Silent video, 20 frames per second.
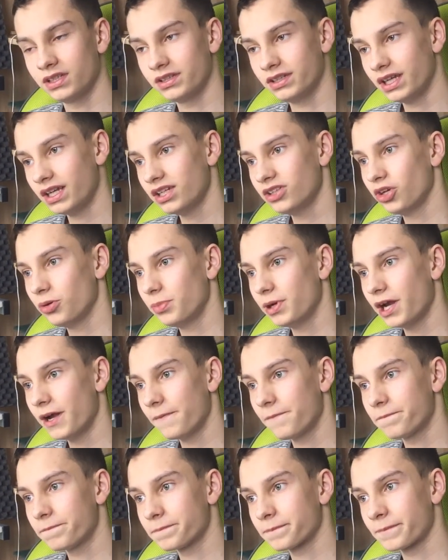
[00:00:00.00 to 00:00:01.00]
No ale
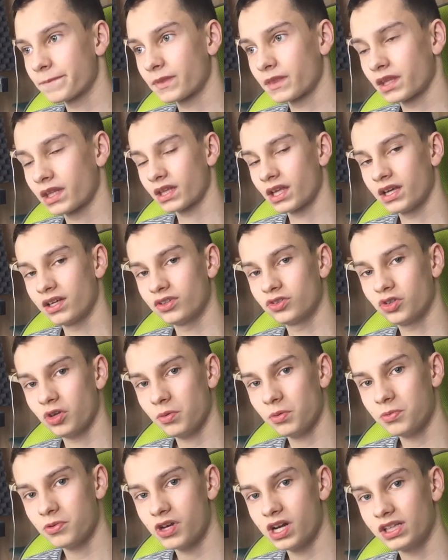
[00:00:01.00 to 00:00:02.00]
dobra, to
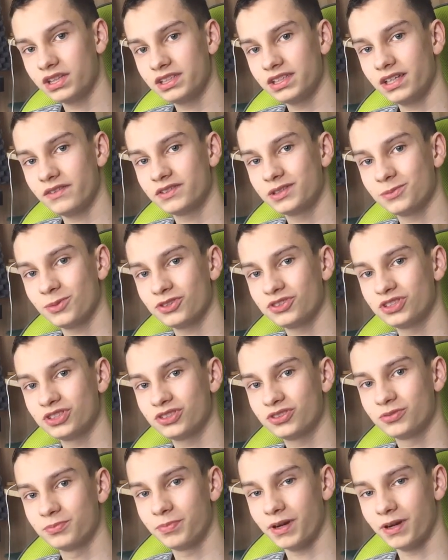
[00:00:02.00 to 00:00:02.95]
by było na tyle w tym odcinku.